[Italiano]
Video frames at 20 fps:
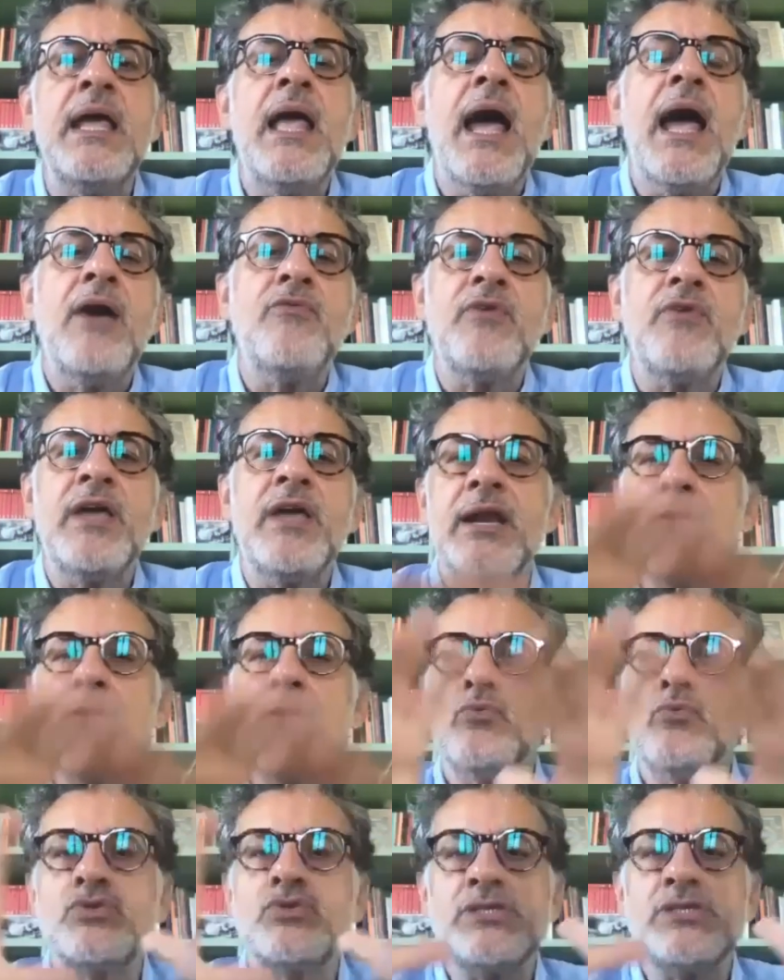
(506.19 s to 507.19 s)
avere un
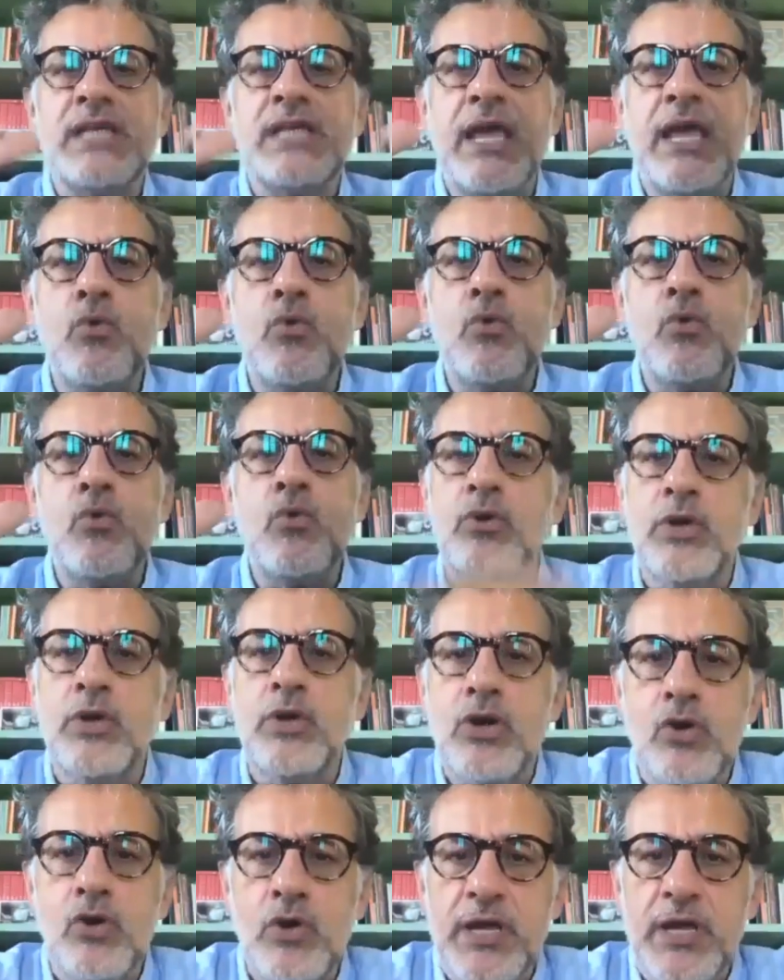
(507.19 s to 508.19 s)
sé unico e
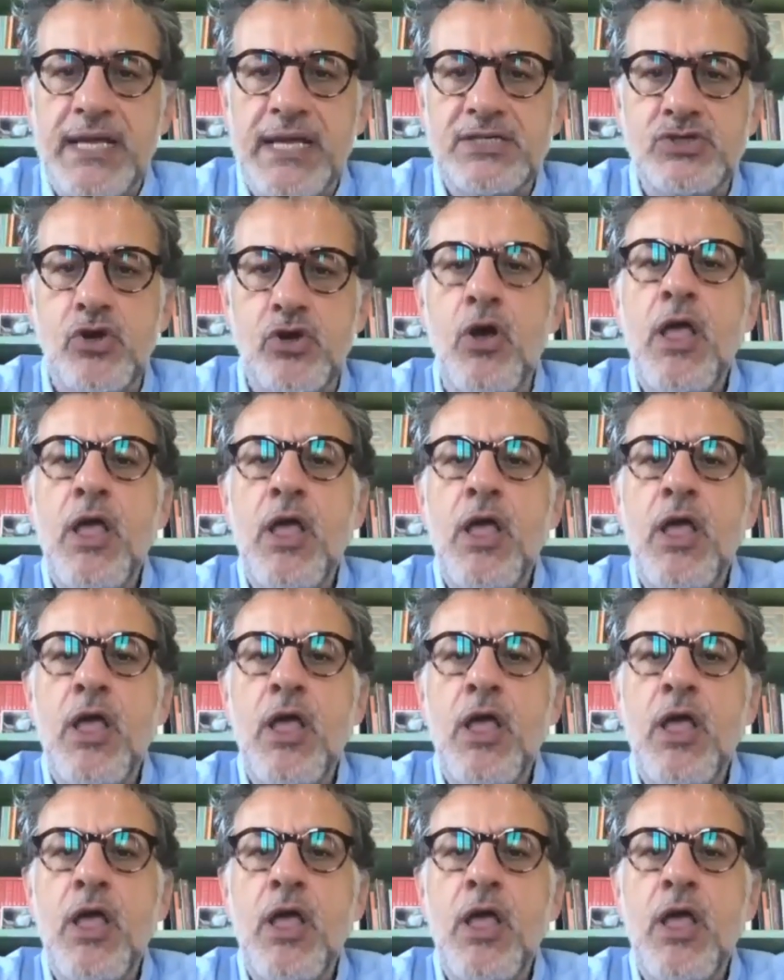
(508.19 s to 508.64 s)
coeso,